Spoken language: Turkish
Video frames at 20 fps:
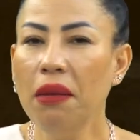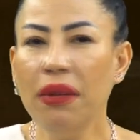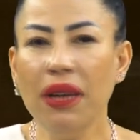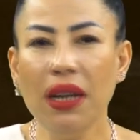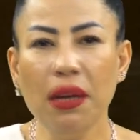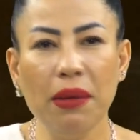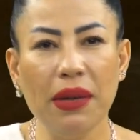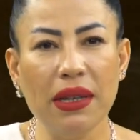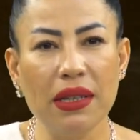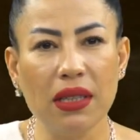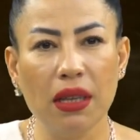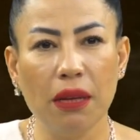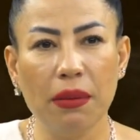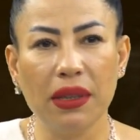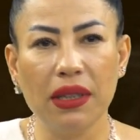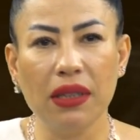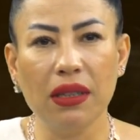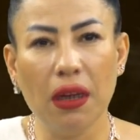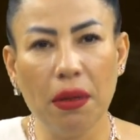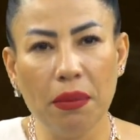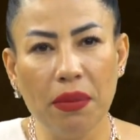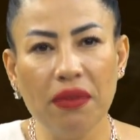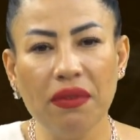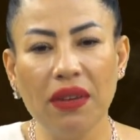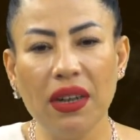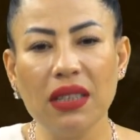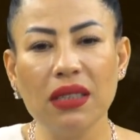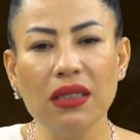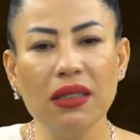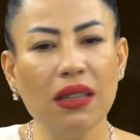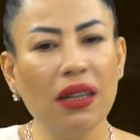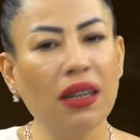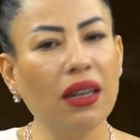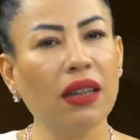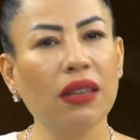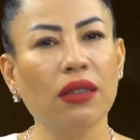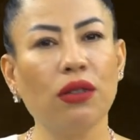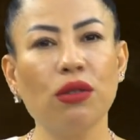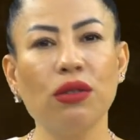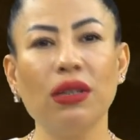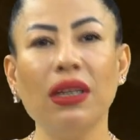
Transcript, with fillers: Bilemeyiz tabii ki. Rabbim versin de ne kadar